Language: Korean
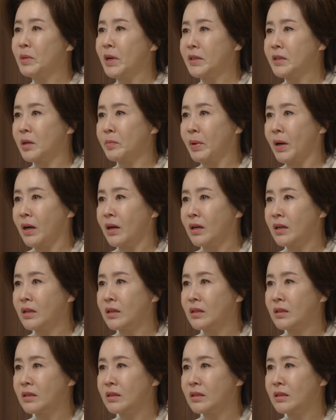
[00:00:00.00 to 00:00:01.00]
말해봐.
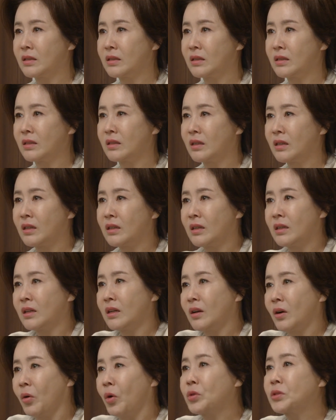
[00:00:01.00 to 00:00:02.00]

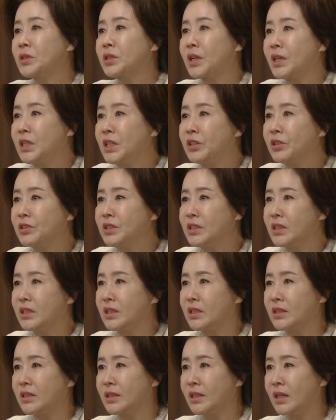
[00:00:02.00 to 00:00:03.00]
어떻게 이런
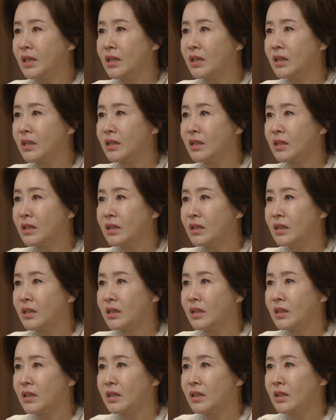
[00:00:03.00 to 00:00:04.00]
일이 있니?
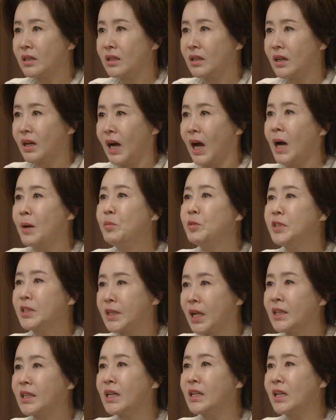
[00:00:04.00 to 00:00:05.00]
아무리
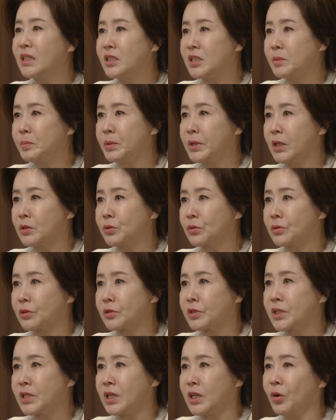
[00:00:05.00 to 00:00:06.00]
대단한 집이라도
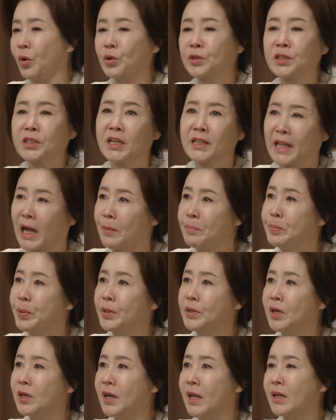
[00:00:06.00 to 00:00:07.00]
그렇지 어떻게 남편을